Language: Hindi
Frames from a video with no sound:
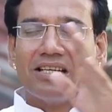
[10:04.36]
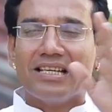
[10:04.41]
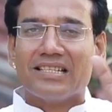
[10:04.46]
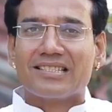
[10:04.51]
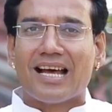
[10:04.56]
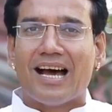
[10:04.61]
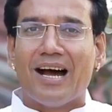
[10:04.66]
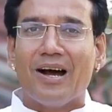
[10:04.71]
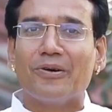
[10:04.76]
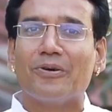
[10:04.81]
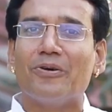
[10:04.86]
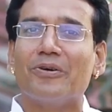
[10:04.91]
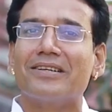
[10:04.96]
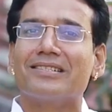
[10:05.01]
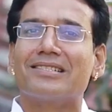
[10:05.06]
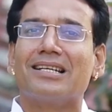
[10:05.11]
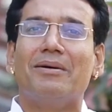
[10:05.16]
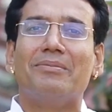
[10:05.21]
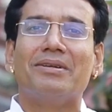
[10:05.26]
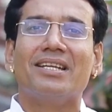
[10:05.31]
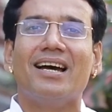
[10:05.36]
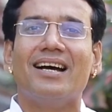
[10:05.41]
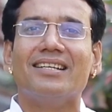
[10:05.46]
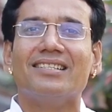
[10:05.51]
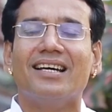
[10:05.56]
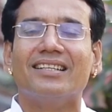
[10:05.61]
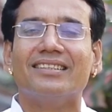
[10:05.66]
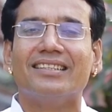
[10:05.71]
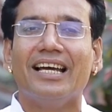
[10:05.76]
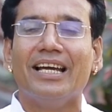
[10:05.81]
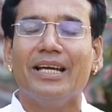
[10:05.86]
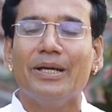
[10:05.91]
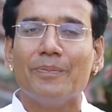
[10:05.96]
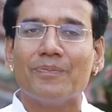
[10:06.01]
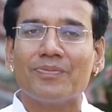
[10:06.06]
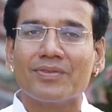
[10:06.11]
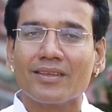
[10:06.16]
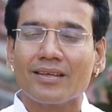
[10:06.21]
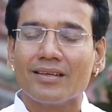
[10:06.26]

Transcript: उसके आंखों के सामने आ जाता है